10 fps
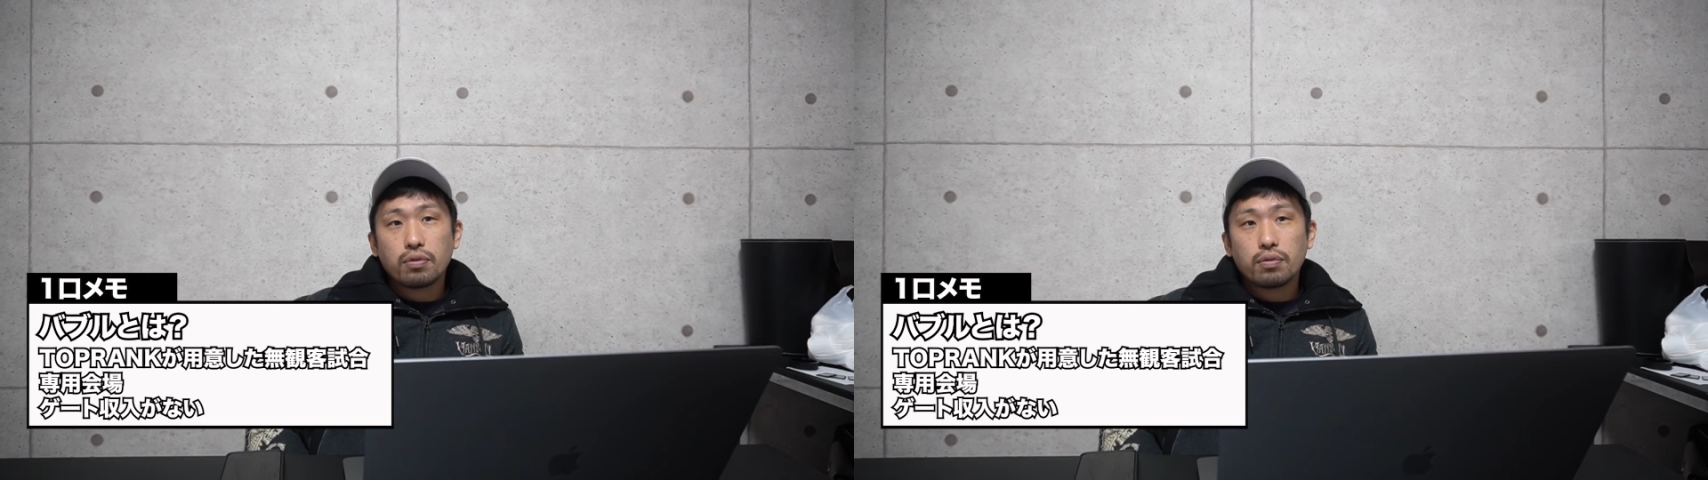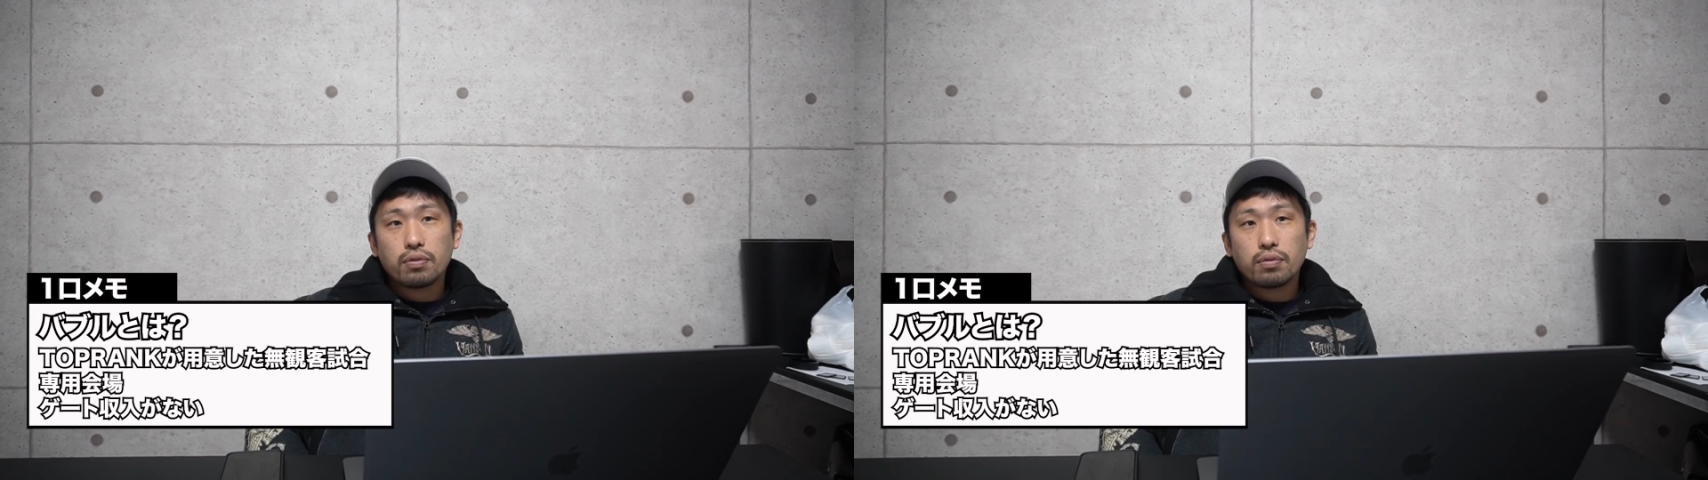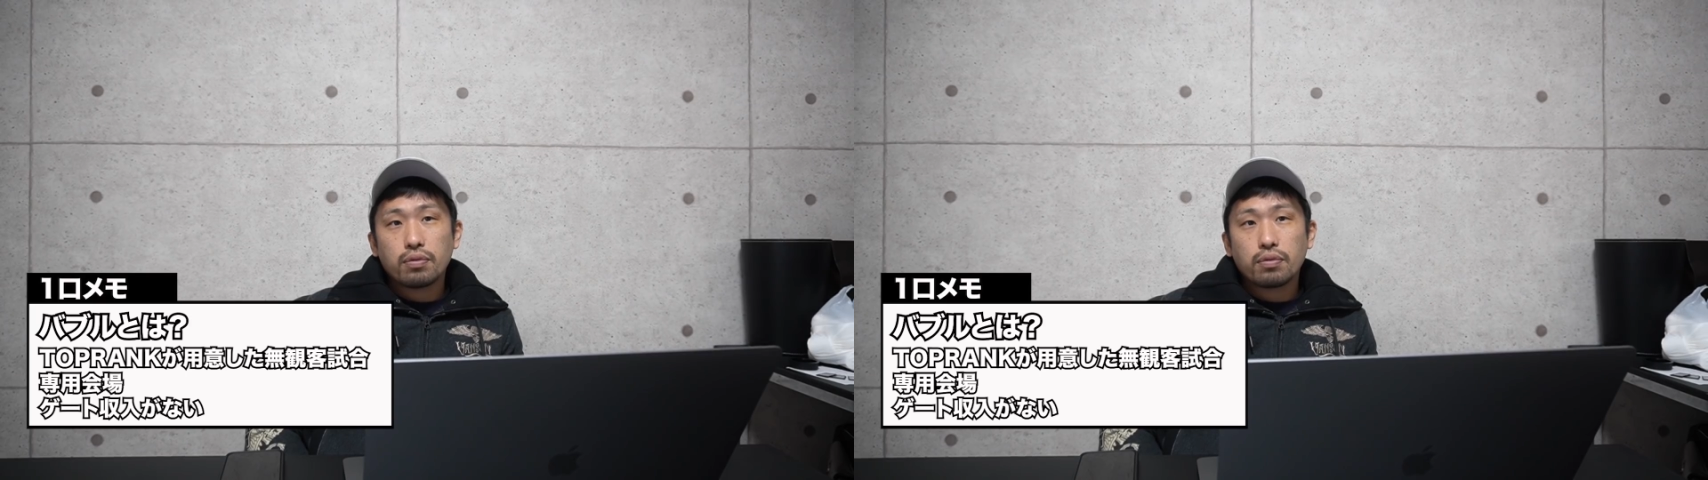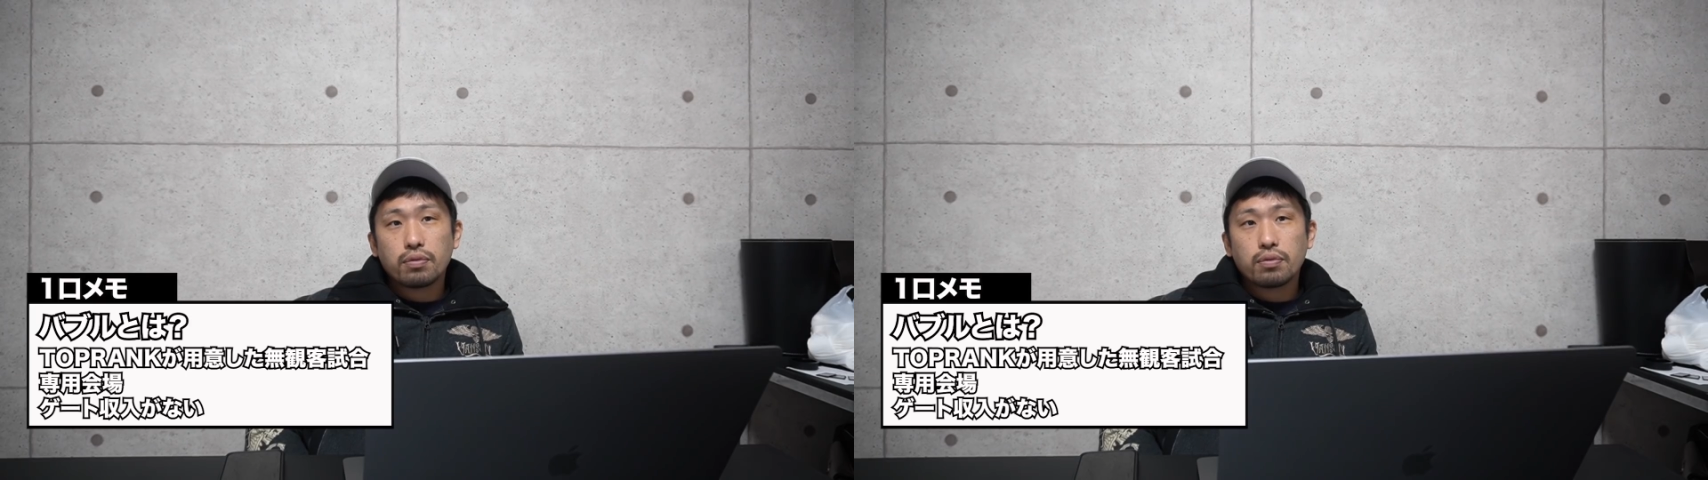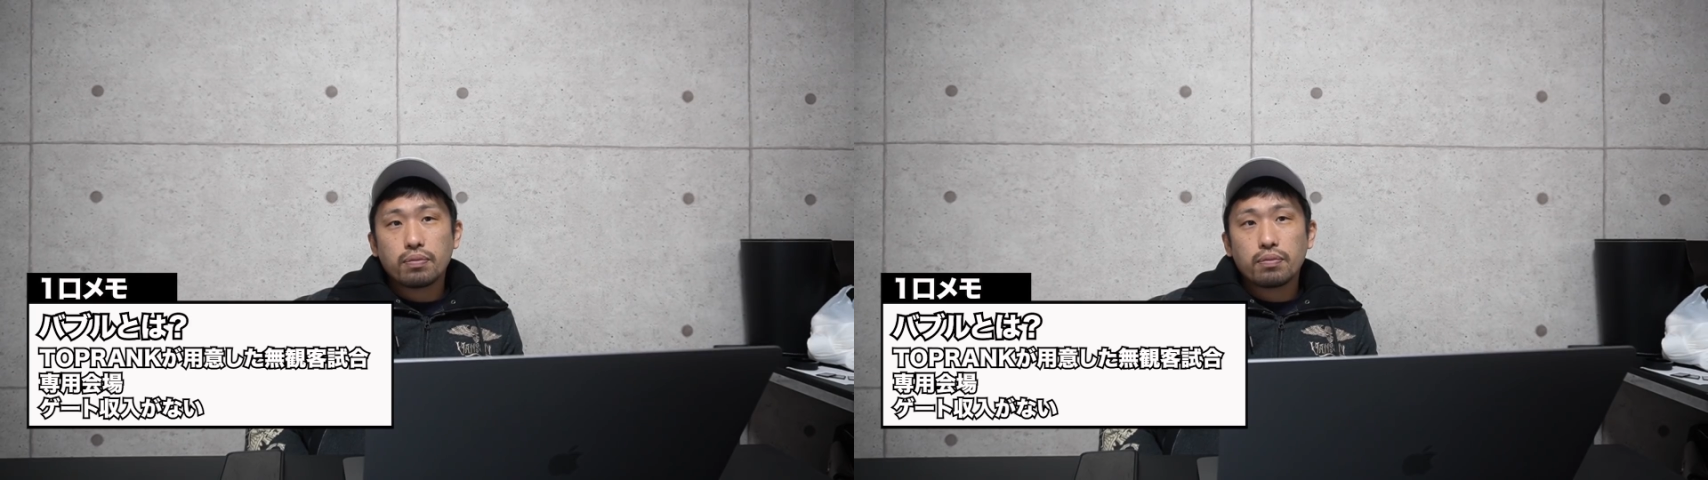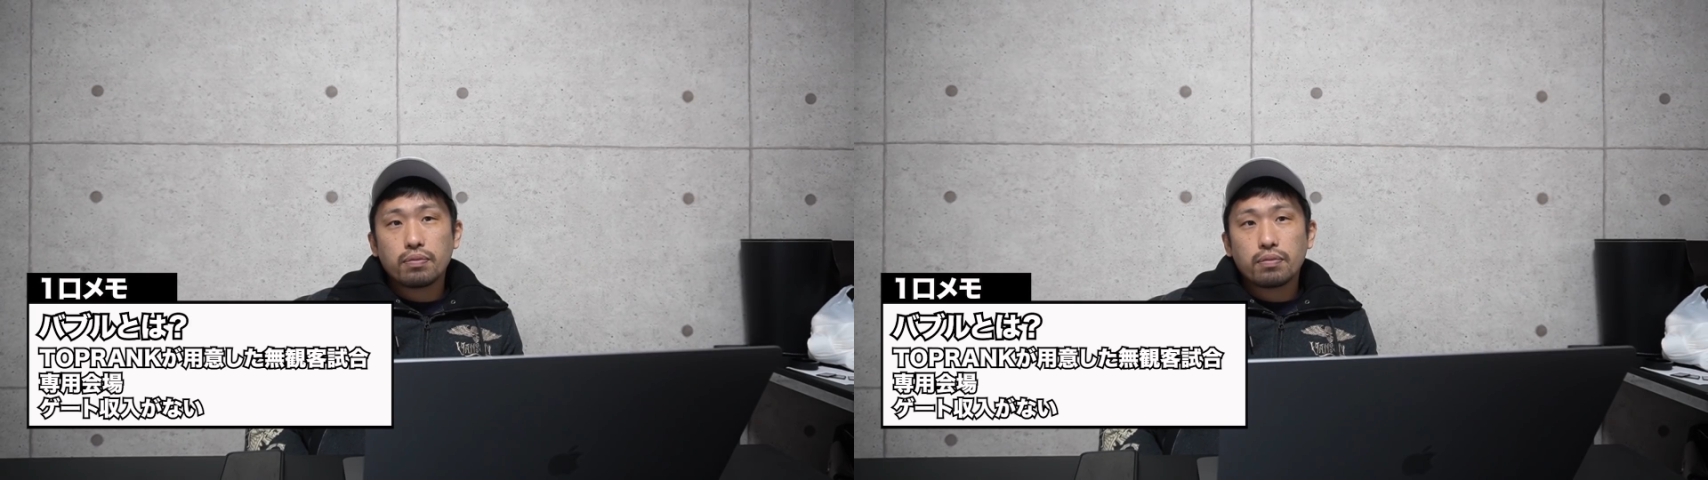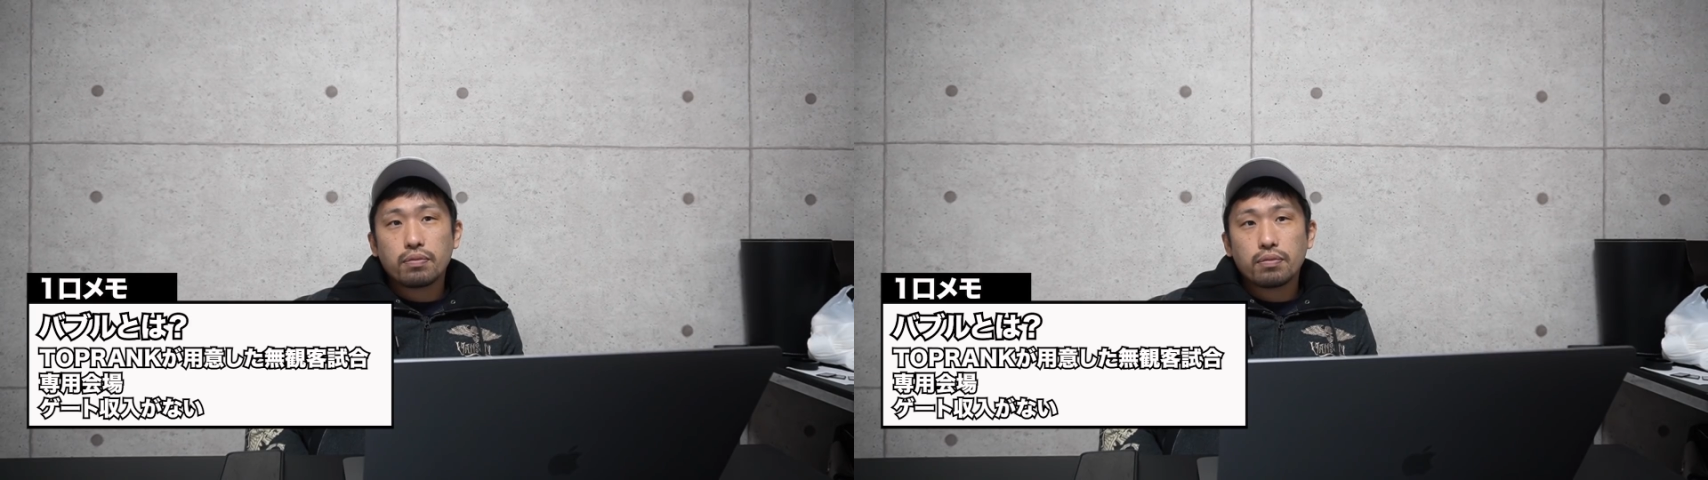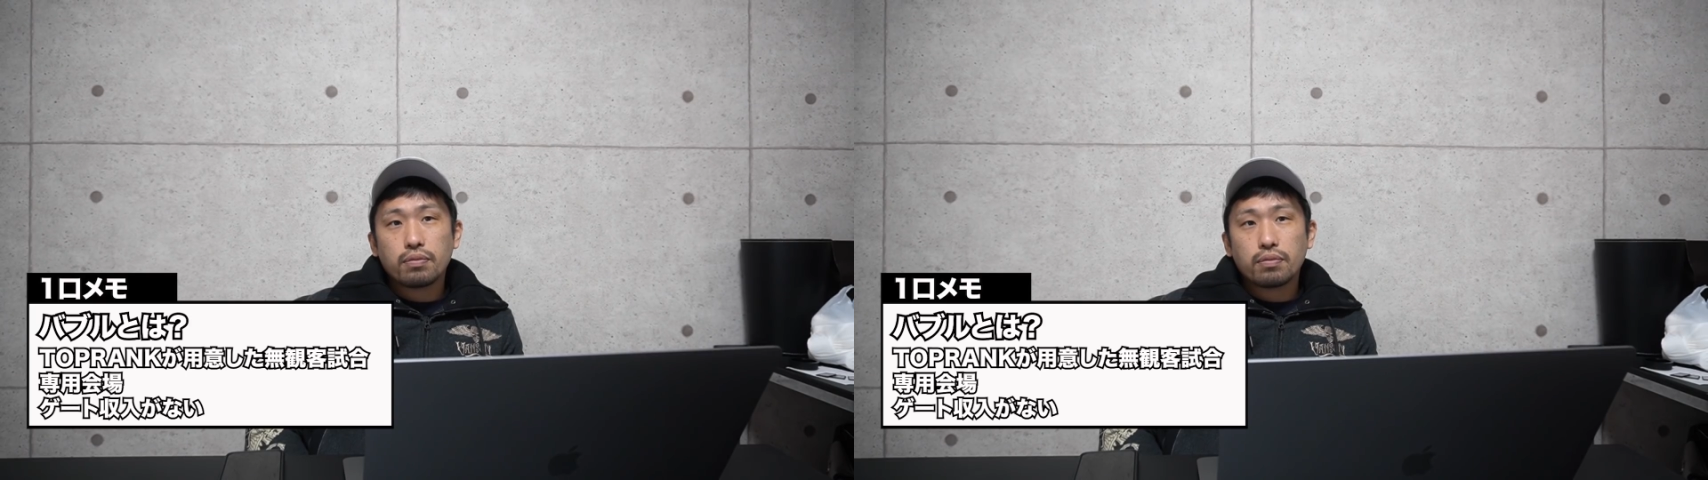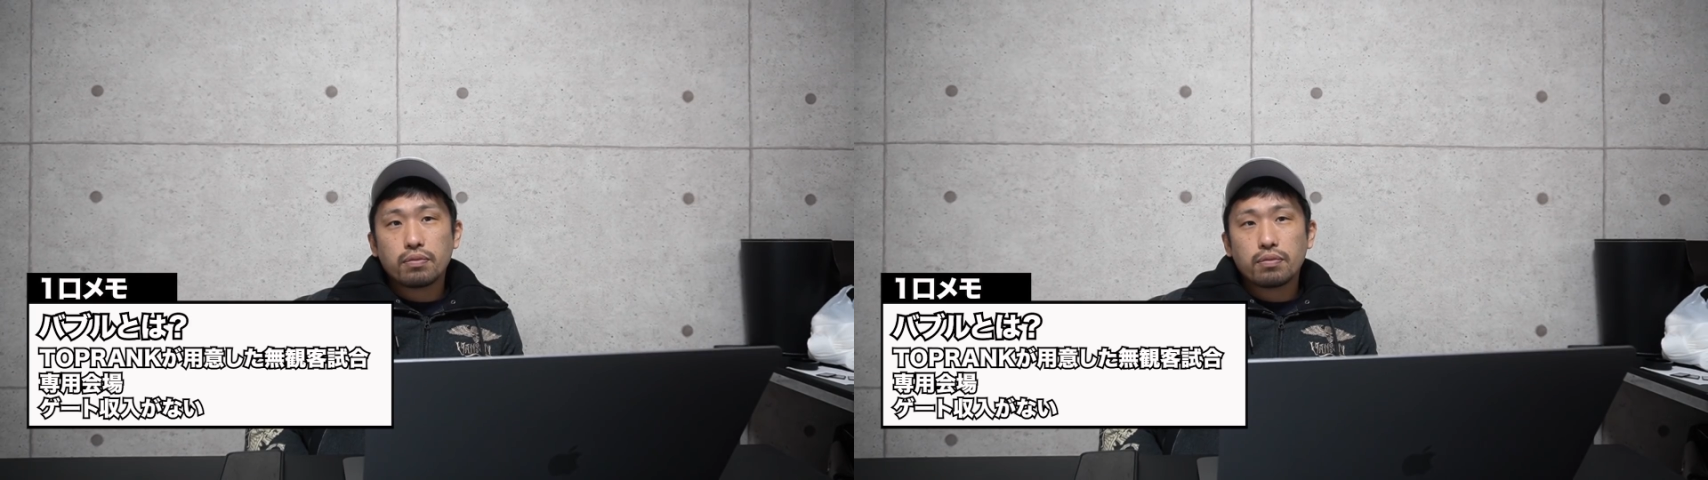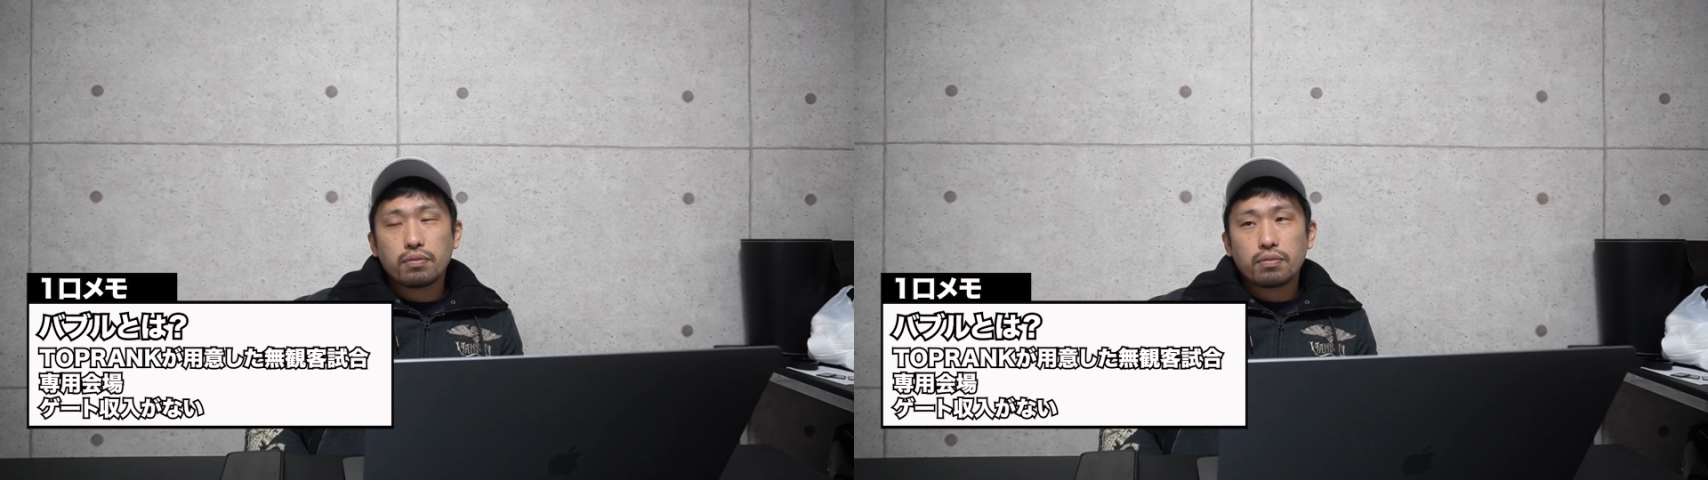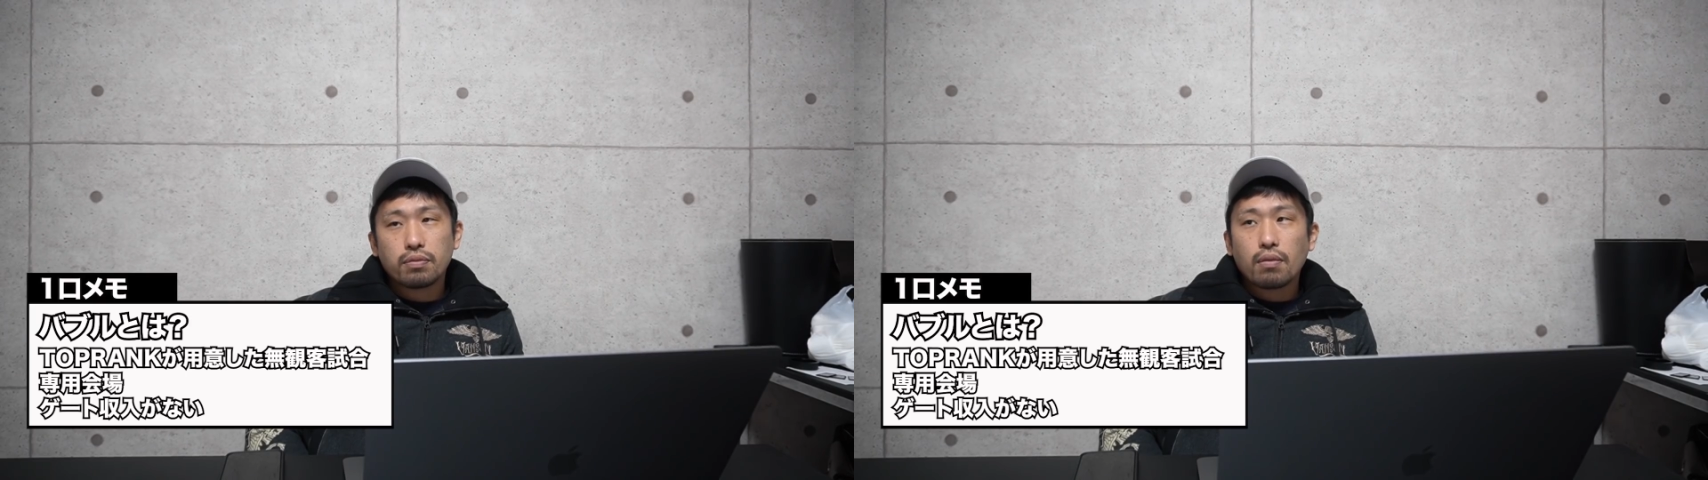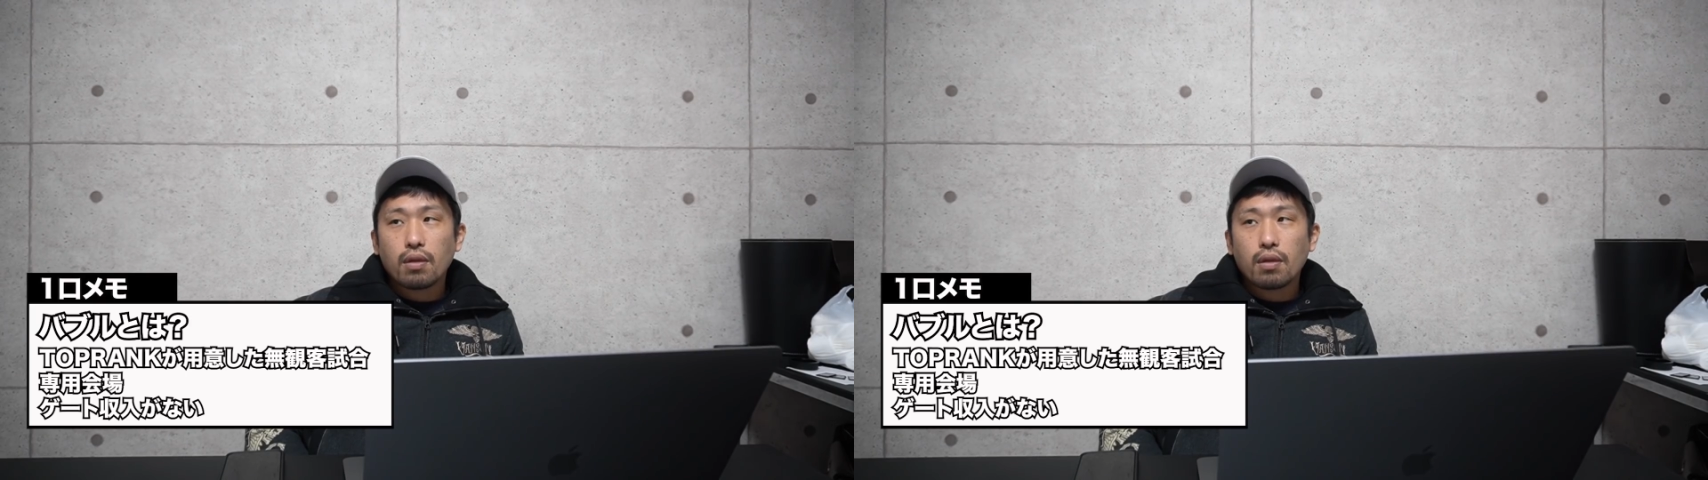あるのになんで下がってんだってことにもなるもんね